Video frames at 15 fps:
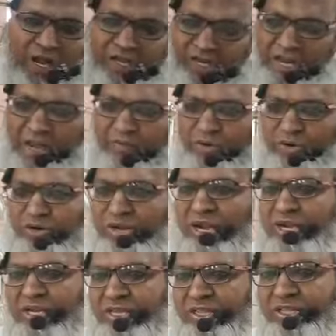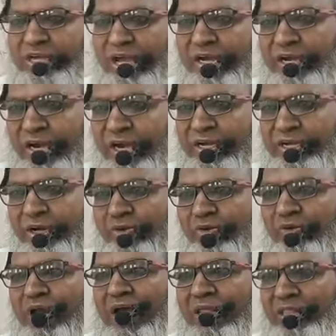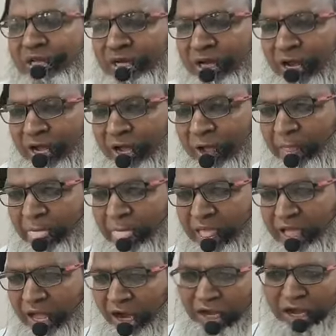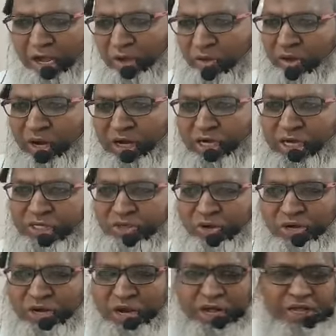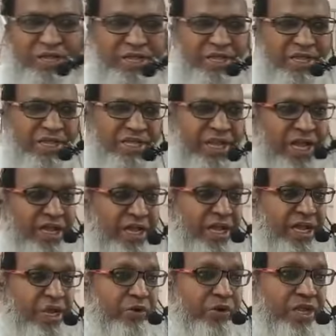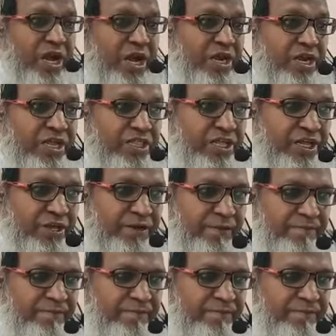அல்லாவோடு அநீதியாக நடக்கக்கூடாதுங்கிறாங்க அல்லாஹ் குரான்ல சொல்றான் எங்கே என்னுடைய அநீதி